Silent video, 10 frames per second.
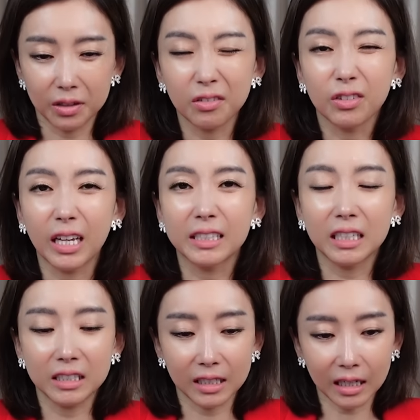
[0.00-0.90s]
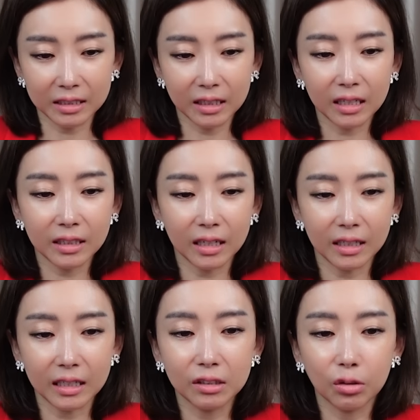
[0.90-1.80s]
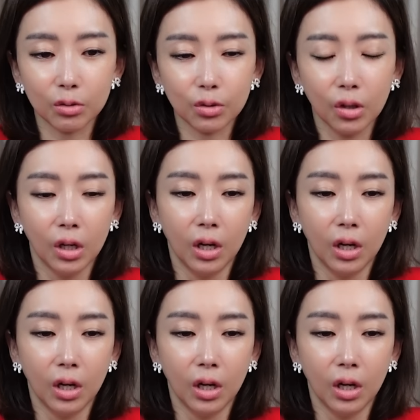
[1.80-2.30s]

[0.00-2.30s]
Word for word: 그런 계산이 가능하다라는 거죠.